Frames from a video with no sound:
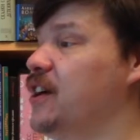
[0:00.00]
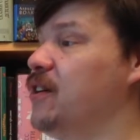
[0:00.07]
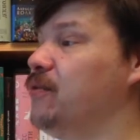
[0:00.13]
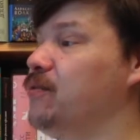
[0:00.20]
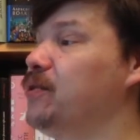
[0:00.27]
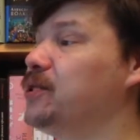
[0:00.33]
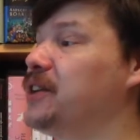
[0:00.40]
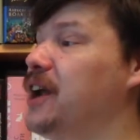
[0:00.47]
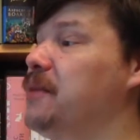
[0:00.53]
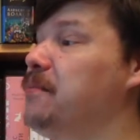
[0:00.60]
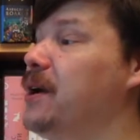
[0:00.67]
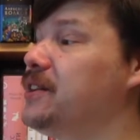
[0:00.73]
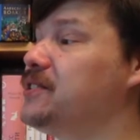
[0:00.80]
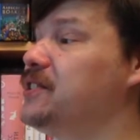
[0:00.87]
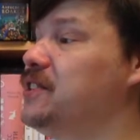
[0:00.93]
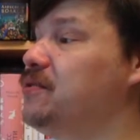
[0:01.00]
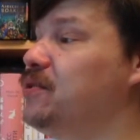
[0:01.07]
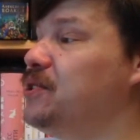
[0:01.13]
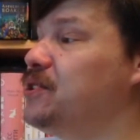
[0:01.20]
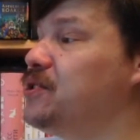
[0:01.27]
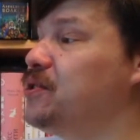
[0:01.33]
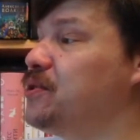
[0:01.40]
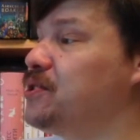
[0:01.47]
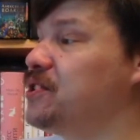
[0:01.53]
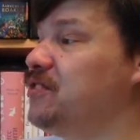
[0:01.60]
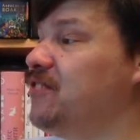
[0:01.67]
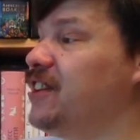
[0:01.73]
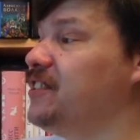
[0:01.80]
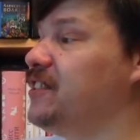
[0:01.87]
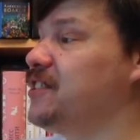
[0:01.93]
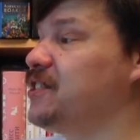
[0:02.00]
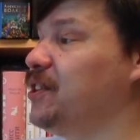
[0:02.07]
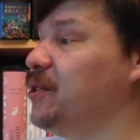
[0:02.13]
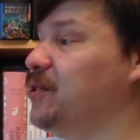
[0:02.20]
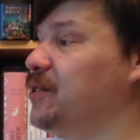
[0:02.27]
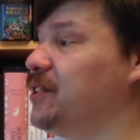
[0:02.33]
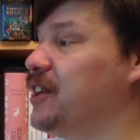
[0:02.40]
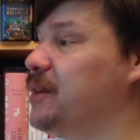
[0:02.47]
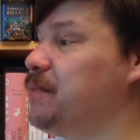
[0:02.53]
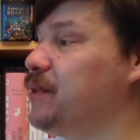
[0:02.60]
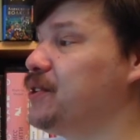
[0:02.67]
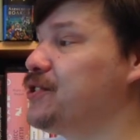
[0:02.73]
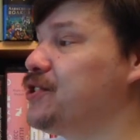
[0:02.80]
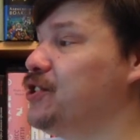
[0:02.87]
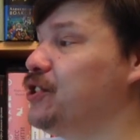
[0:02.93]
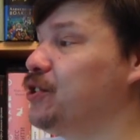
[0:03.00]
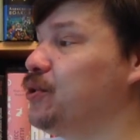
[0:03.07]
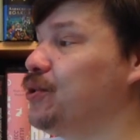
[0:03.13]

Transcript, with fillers: Вот кальмар с стрелой несется, ладно, скроен, крепко сшит,